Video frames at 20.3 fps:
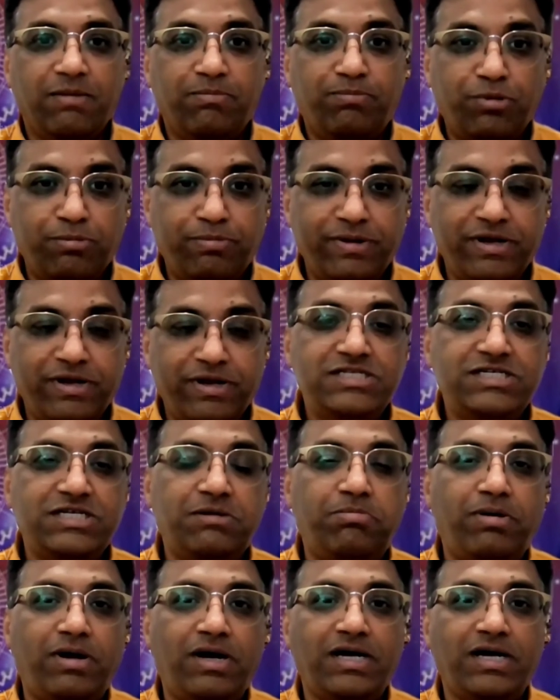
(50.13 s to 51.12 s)
எப்போ
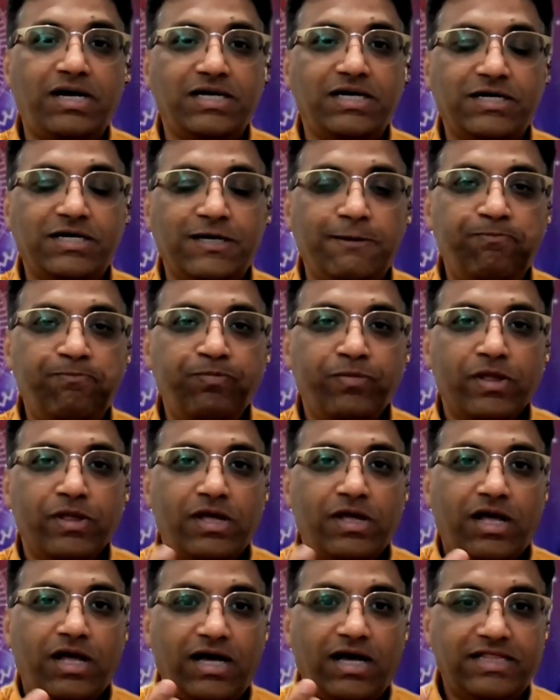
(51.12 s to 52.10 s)
பிரிஞ்சிருப்பாங்க
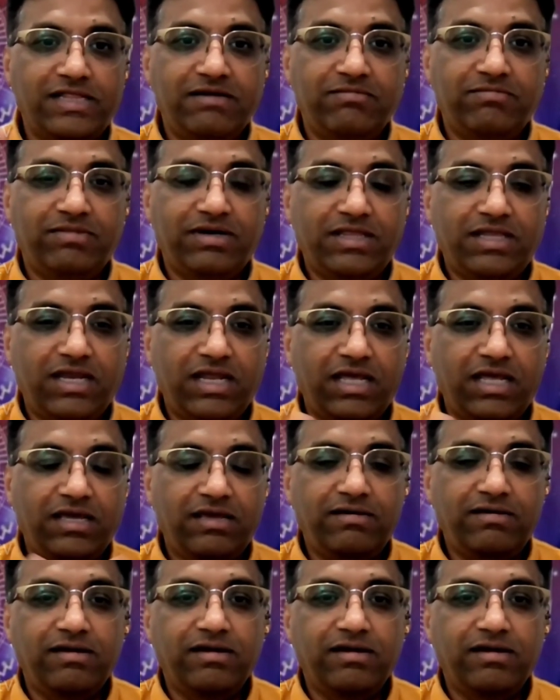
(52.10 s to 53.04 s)
அதே மாதிரி